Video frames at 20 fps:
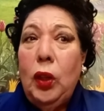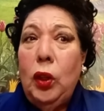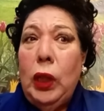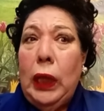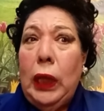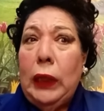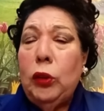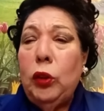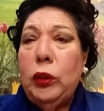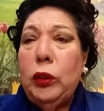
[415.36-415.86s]

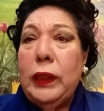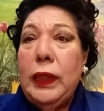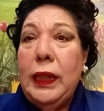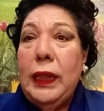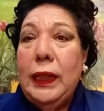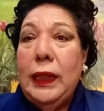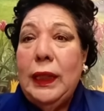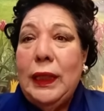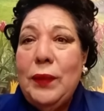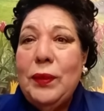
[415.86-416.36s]
estos tres
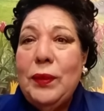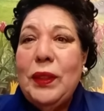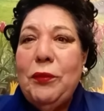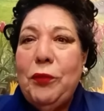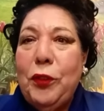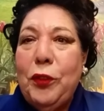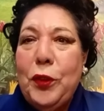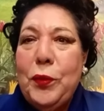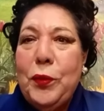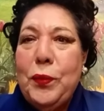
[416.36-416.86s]
eclipses
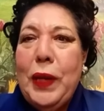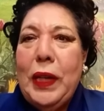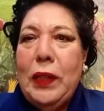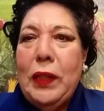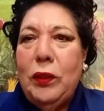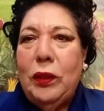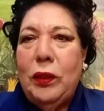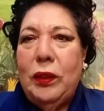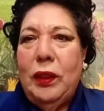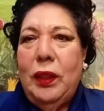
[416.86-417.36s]

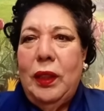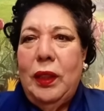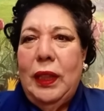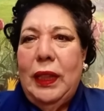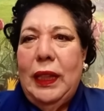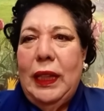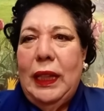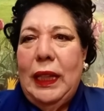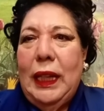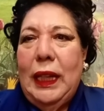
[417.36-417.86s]
formaron
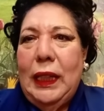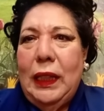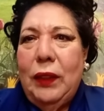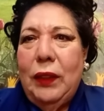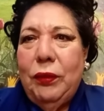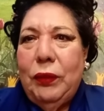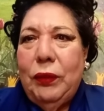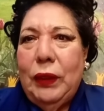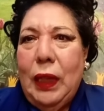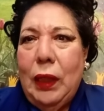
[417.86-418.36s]
el
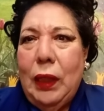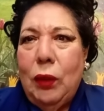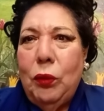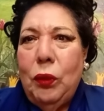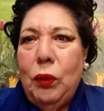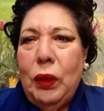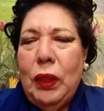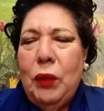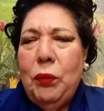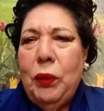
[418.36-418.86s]

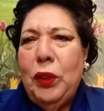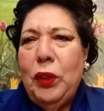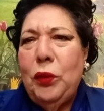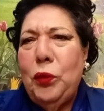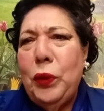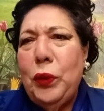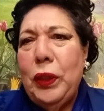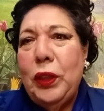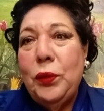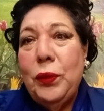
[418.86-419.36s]
Aleftau. Y bueno,
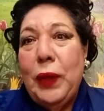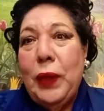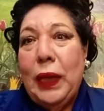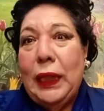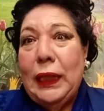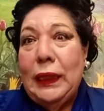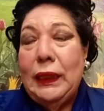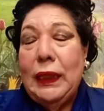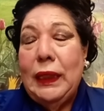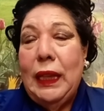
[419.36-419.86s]
hubieron una
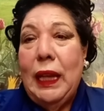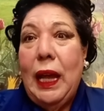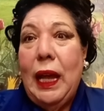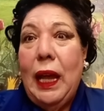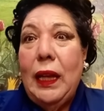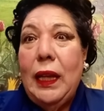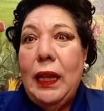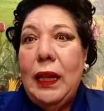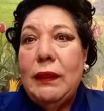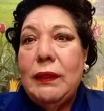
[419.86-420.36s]
cantidad
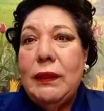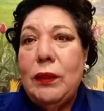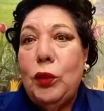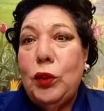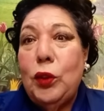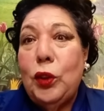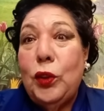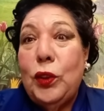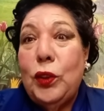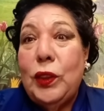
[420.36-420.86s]
de
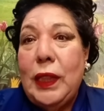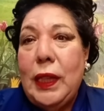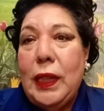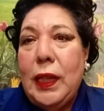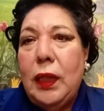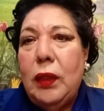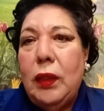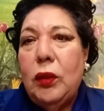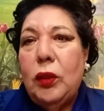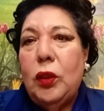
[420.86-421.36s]
otros
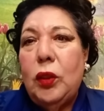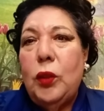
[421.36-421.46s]
signos